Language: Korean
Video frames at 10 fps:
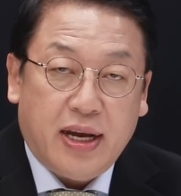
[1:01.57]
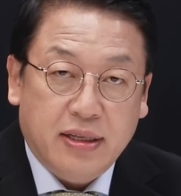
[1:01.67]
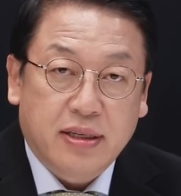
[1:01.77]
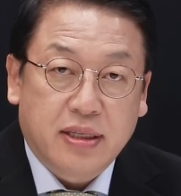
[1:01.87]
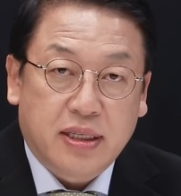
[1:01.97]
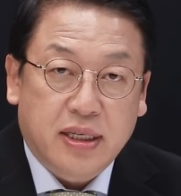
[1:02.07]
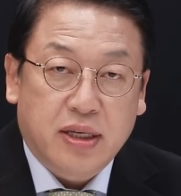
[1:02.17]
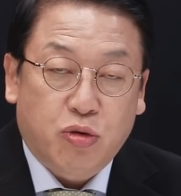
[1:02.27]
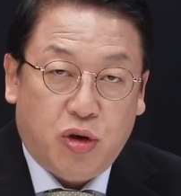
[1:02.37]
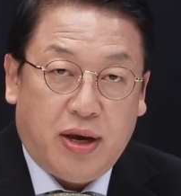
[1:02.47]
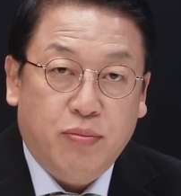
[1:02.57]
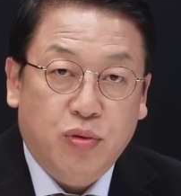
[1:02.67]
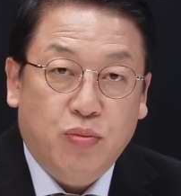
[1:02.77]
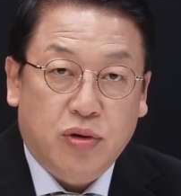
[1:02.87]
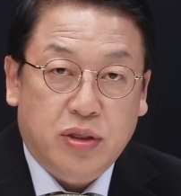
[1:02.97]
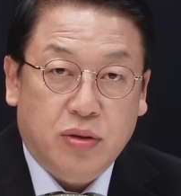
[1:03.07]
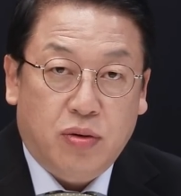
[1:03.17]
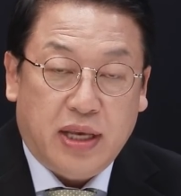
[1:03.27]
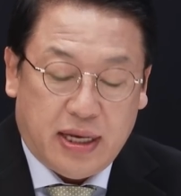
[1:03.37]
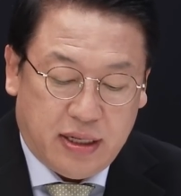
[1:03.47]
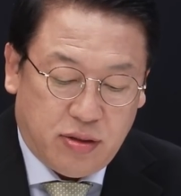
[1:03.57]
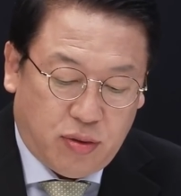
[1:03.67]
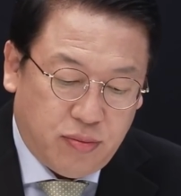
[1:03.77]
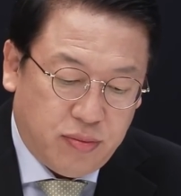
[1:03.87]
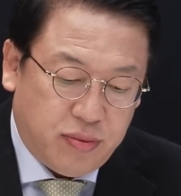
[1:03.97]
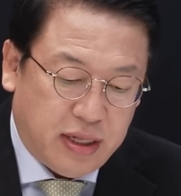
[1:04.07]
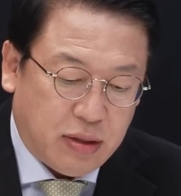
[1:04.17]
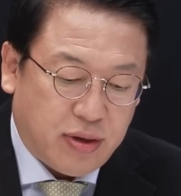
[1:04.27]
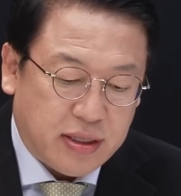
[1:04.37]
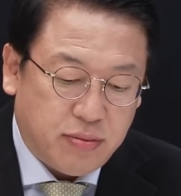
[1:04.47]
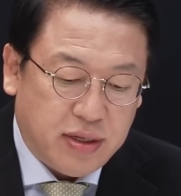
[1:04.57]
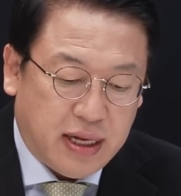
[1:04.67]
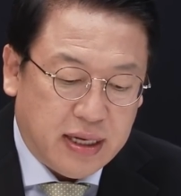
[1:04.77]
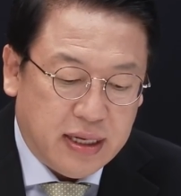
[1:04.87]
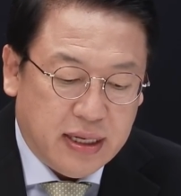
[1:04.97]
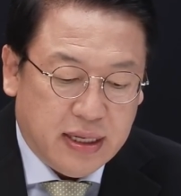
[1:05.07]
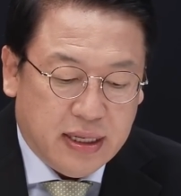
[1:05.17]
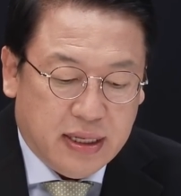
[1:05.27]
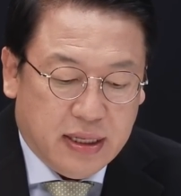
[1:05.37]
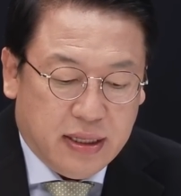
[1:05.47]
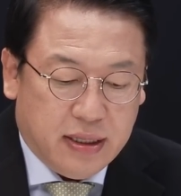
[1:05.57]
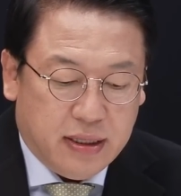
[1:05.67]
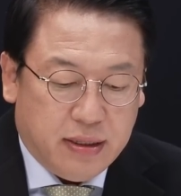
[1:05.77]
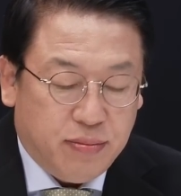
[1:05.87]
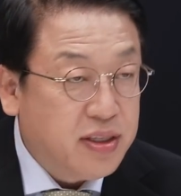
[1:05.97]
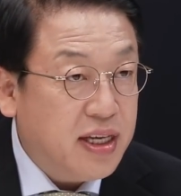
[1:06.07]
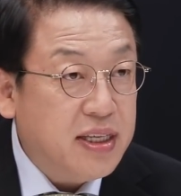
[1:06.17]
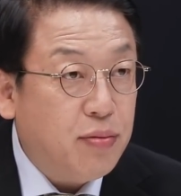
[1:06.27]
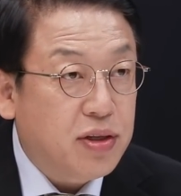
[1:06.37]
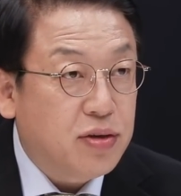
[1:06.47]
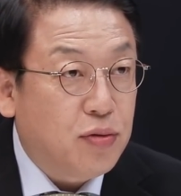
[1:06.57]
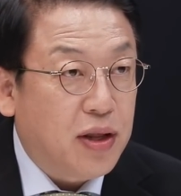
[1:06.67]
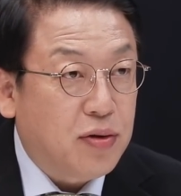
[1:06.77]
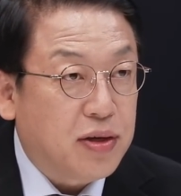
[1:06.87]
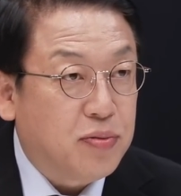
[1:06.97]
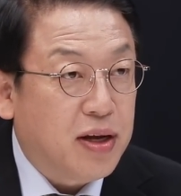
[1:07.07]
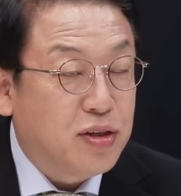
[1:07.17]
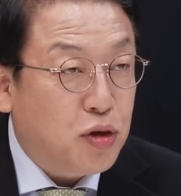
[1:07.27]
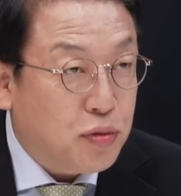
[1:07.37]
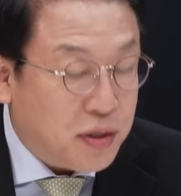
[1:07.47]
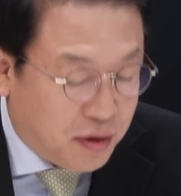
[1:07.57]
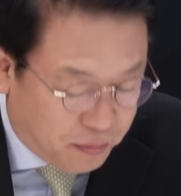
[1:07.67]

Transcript: 하는지 귀한 분 모시고 얘기를 좀 나누겠습니다. 어, 먼저 인사부터 좀 나누겠습니다. 네. 어서 오십시오.